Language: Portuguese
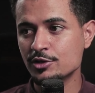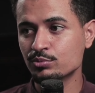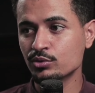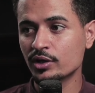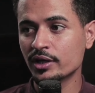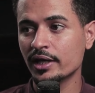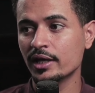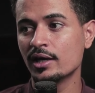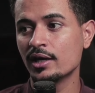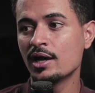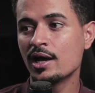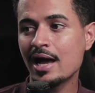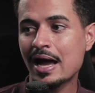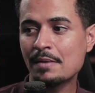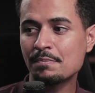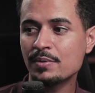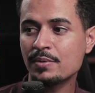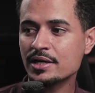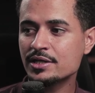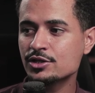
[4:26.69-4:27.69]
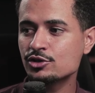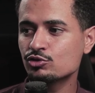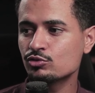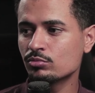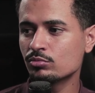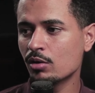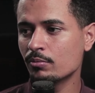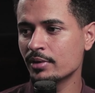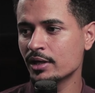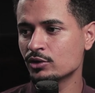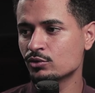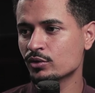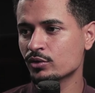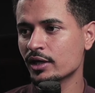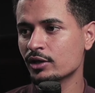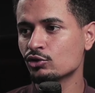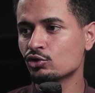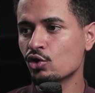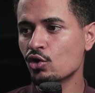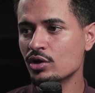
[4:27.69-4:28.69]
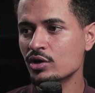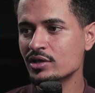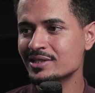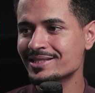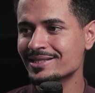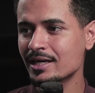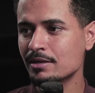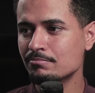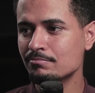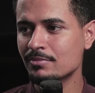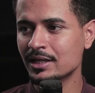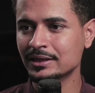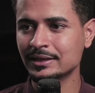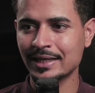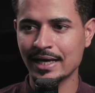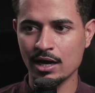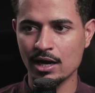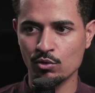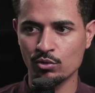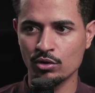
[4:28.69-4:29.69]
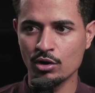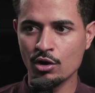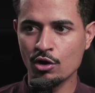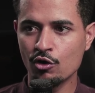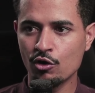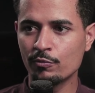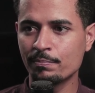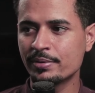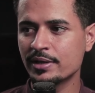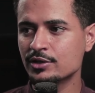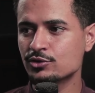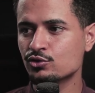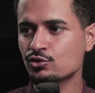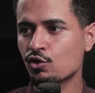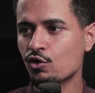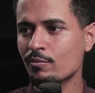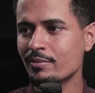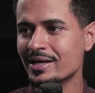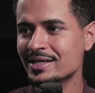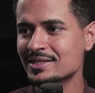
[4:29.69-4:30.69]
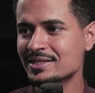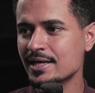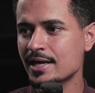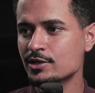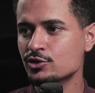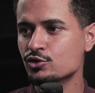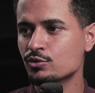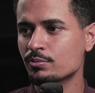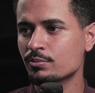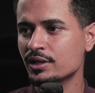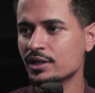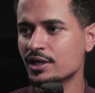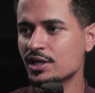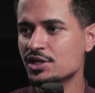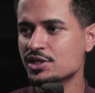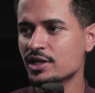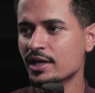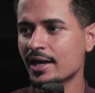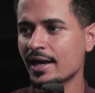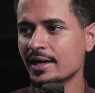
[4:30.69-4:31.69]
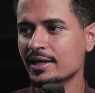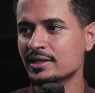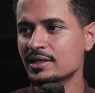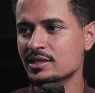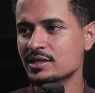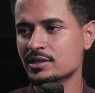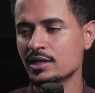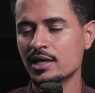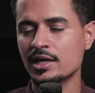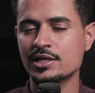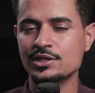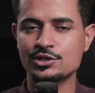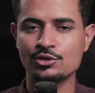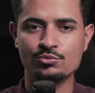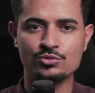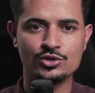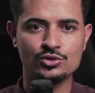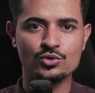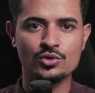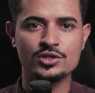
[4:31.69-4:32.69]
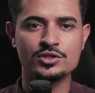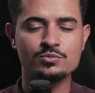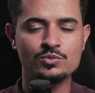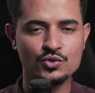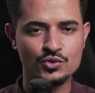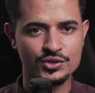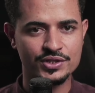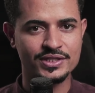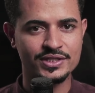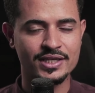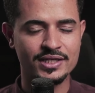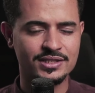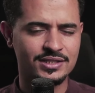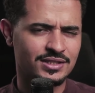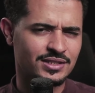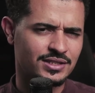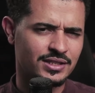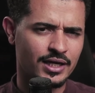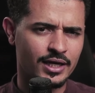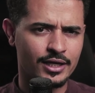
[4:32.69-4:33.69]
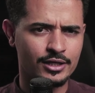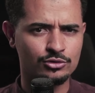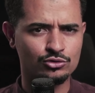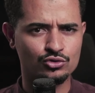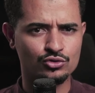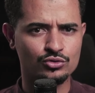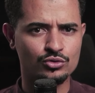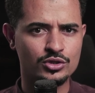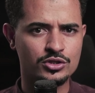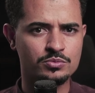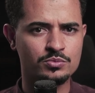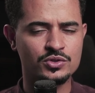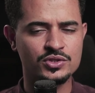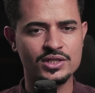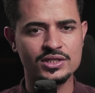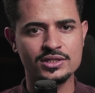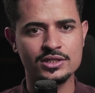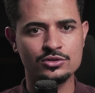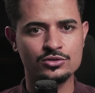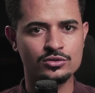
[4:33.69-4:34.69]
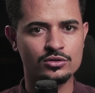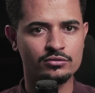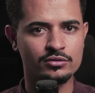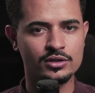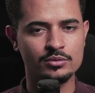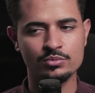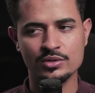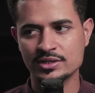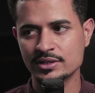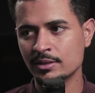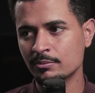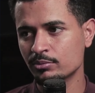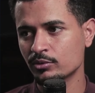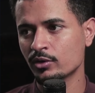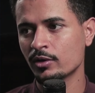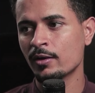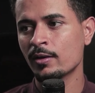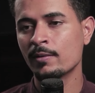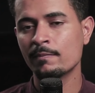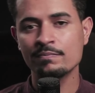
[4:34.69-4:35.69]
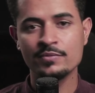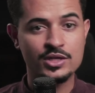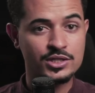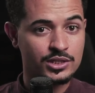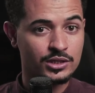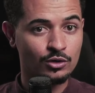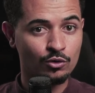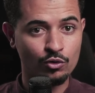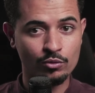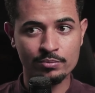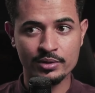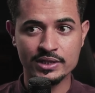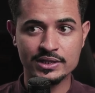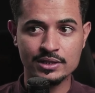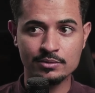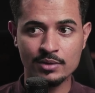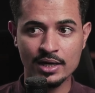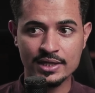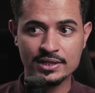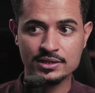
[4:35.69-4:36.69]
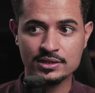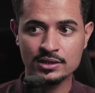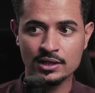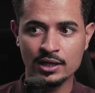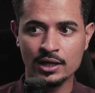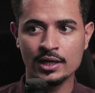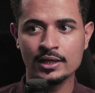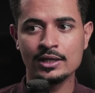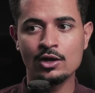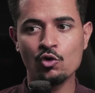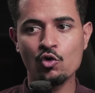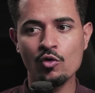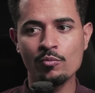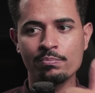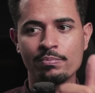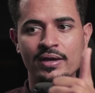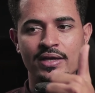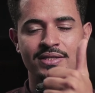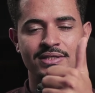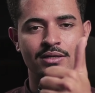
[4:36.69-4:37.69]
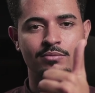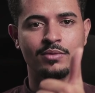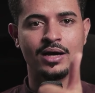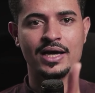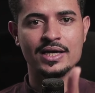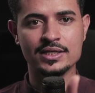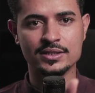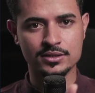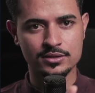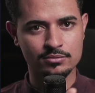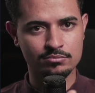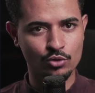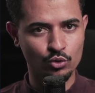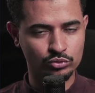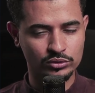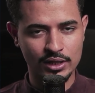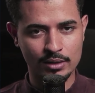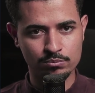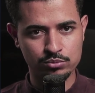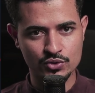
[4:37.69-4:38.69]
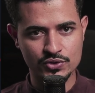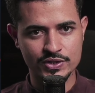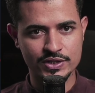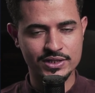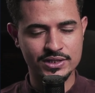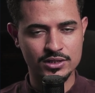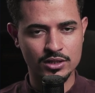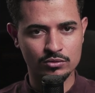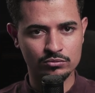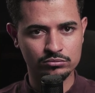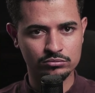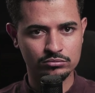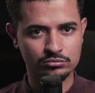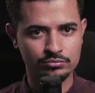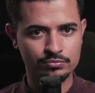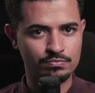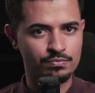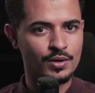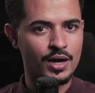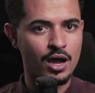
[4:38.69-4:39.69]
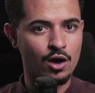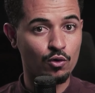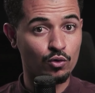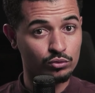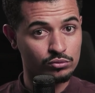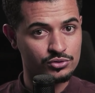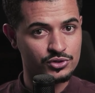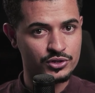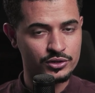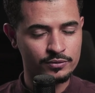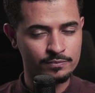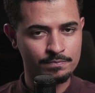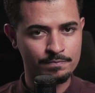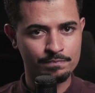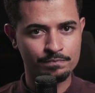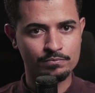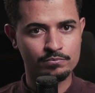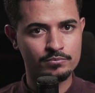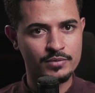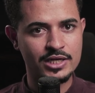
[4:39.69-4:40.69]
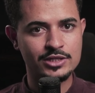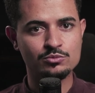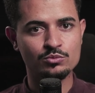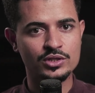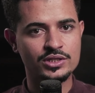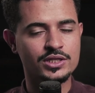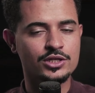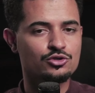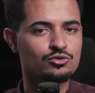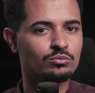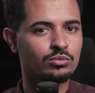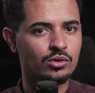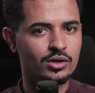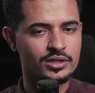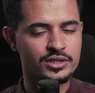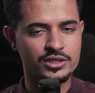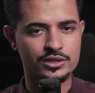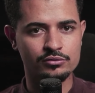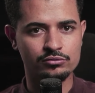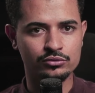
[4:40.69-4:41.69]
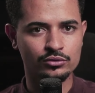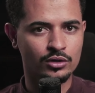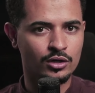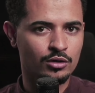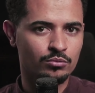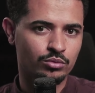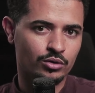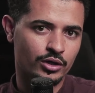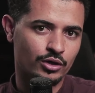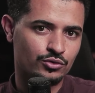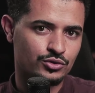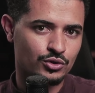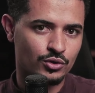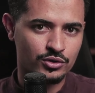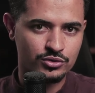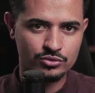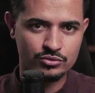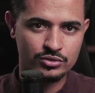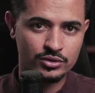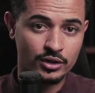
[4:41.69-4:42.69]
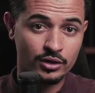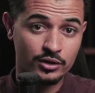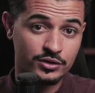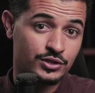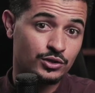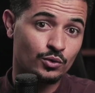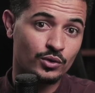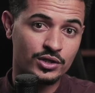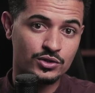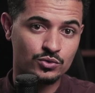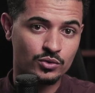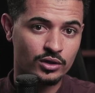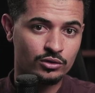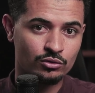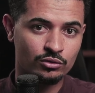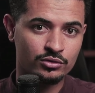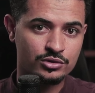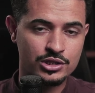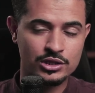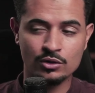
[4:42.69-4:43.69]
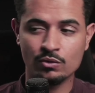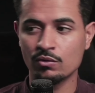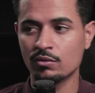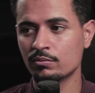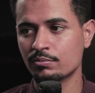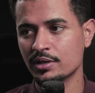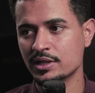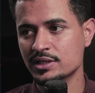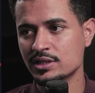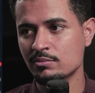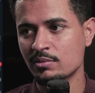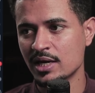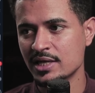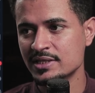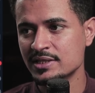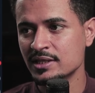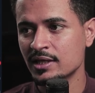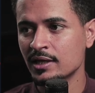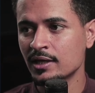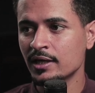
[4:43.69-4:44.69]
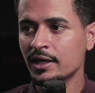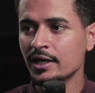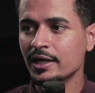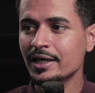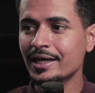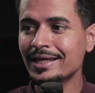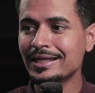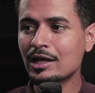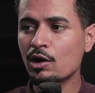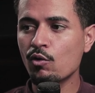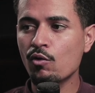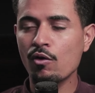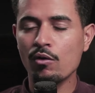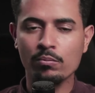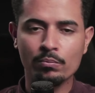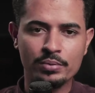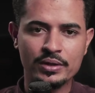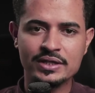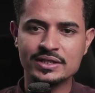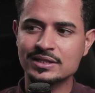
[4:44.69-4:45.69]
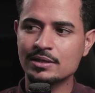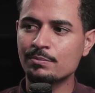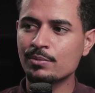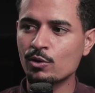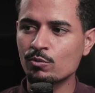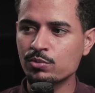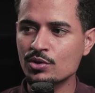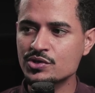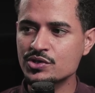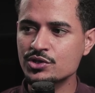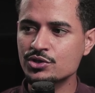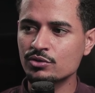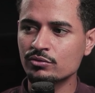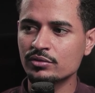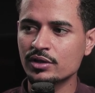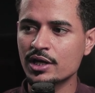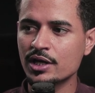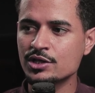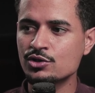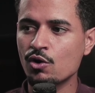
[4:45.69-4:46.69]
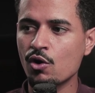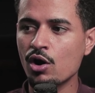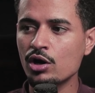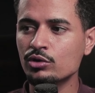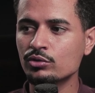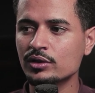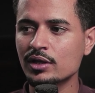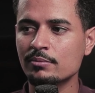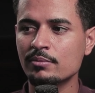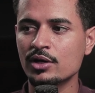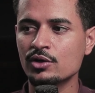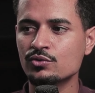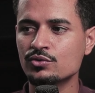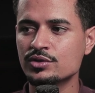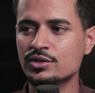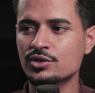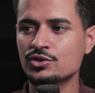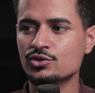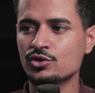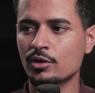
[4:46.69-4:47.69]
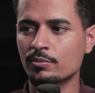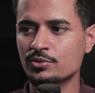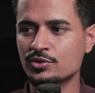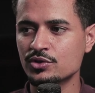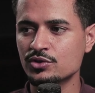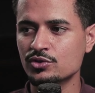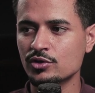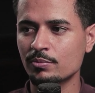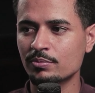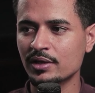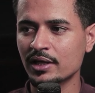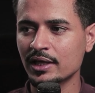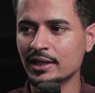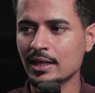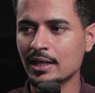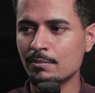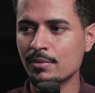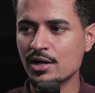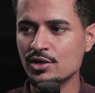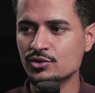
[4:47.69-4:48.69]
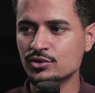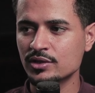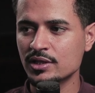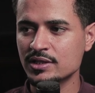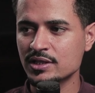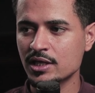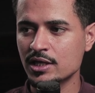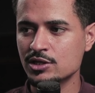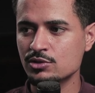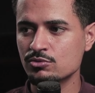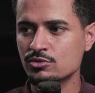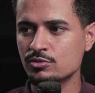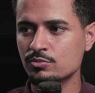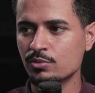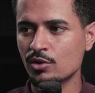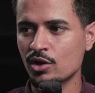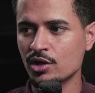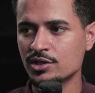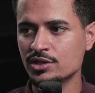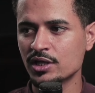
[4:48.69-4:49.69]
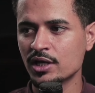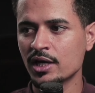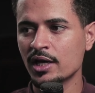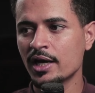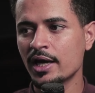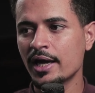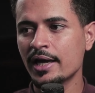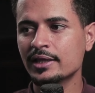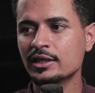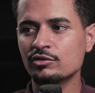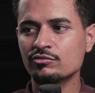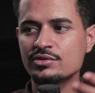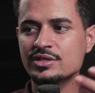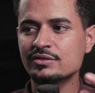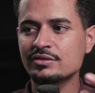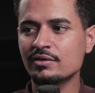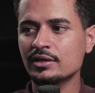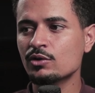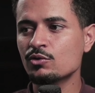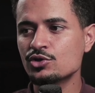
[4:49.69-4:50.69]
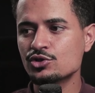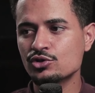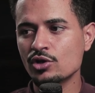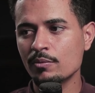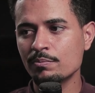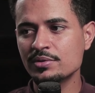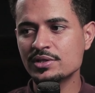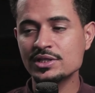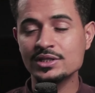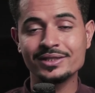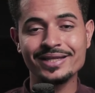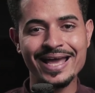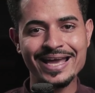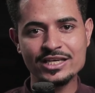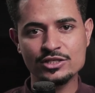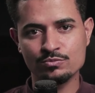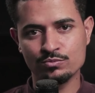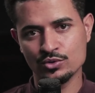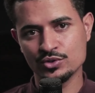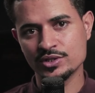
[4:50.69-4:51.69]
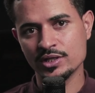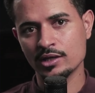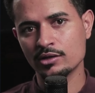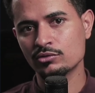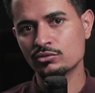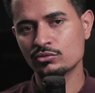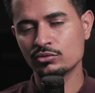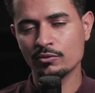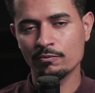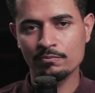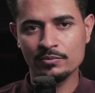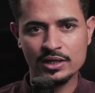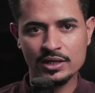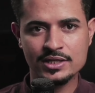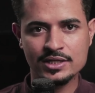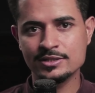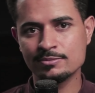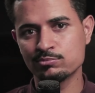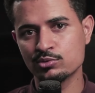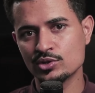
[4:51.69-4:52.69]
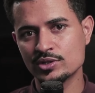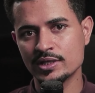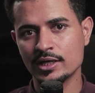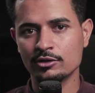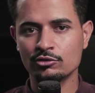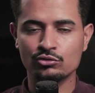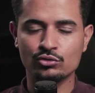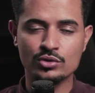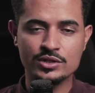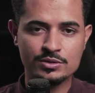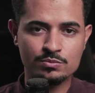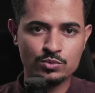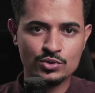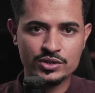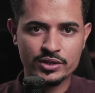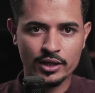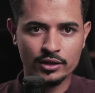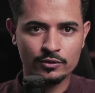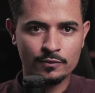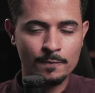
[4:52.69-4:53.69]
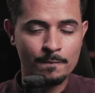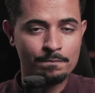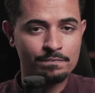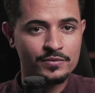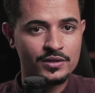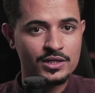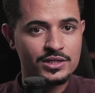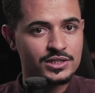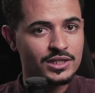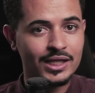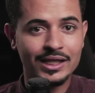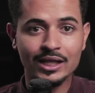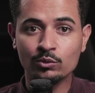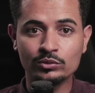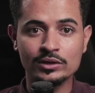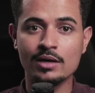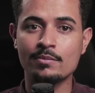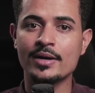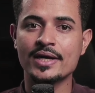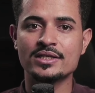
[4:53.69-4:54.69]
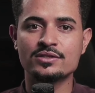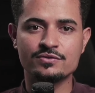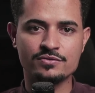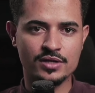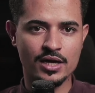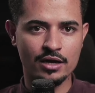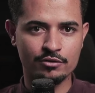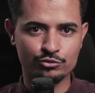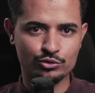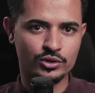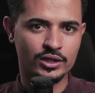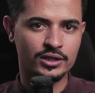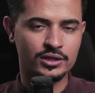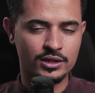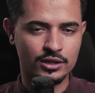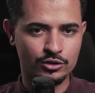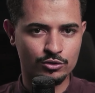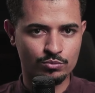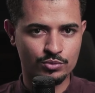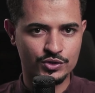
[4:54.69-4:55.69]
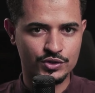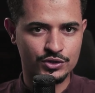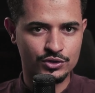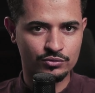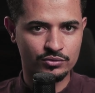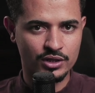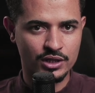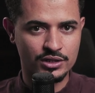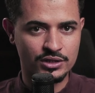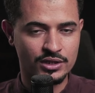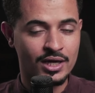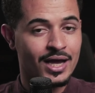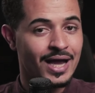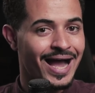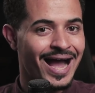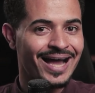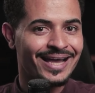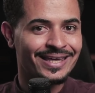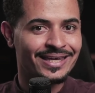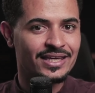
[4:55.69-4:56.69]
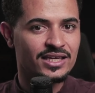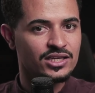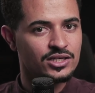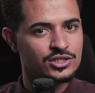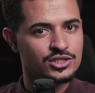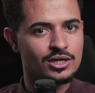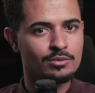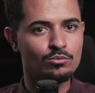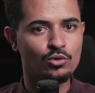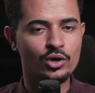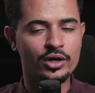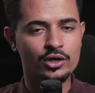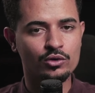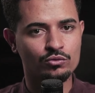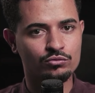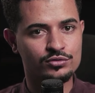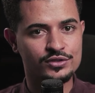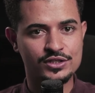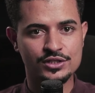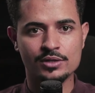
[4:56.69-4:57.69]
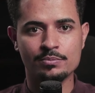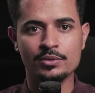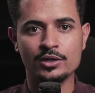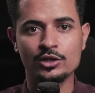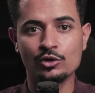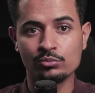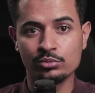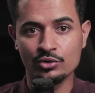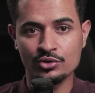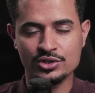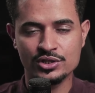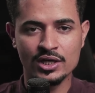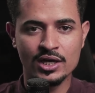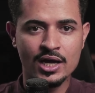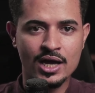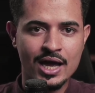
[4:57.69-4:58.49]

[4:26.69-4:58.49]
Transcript: Por quê? A partir do momento que no semanal o preço começar a subir e chegar aqui nessa região de 2.700, 2.690, por exemplo, já não compensa mais. Não compensa mais montar posição para hold, mesmo que seja um bom ativo, porque o seu risco, seu risco retorno já não compensa mais, e não compensa para um position trade. Olha o tamanho do seu stop. O seu stop tem que estar tá abaixo dessa região de suporte. Então você vai ter um stop de 10%, 15%, 12% já não está mais viável estar tá entrando em position trade. Aqui já morreu, você já perdeu o bonde.